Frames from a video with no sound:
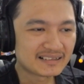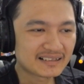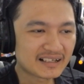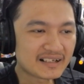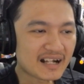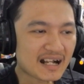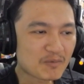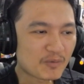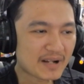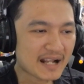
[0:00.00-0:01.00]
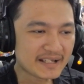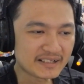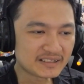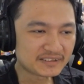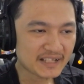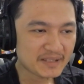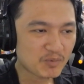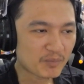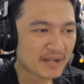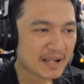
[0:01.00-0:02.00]
เกลือครับผมนะนี่คือเซต
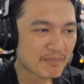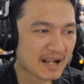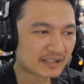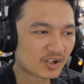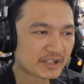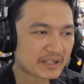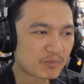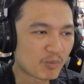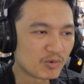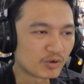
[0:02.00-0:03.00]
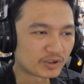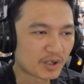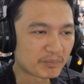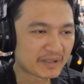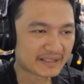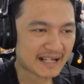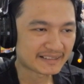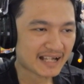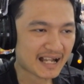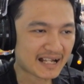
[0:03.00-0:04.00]
ที่ผมได้มาตอนที่ผมหลุดตอนเปิดกา
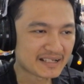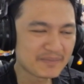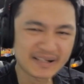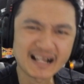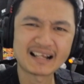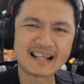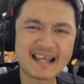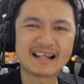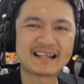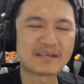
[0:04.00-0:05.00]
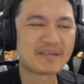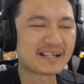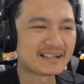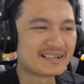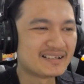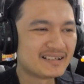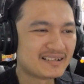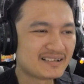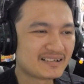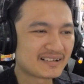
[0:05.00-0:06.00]
ชา นี่เป็นครั้งแรกเลยนะแม่ง
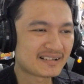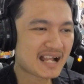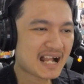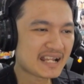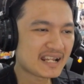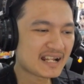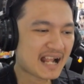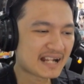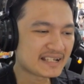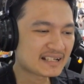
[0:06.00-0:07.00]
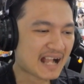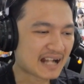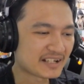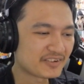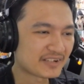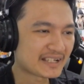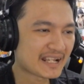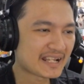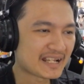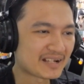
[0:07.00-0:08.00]
ได้เออาร์ที่กากที่สุดใน
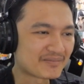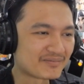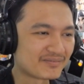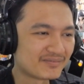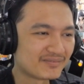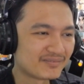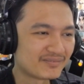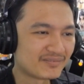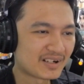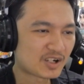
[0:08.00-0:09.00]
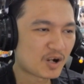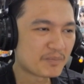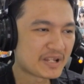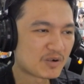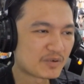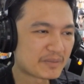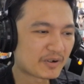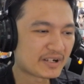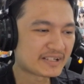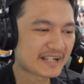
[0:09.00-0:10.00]
เกม แล้วก็บิลที่ไม่
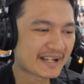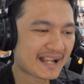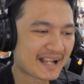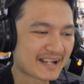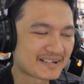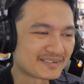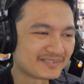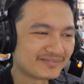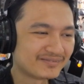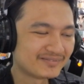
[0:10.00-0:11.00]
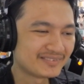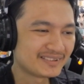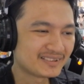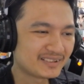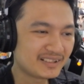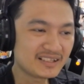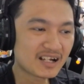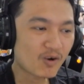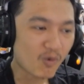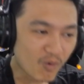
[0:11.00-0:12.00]
ค่อยได้ใช้งาน เกลือ
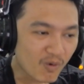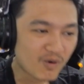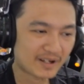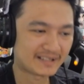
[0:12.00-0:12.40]
โคตร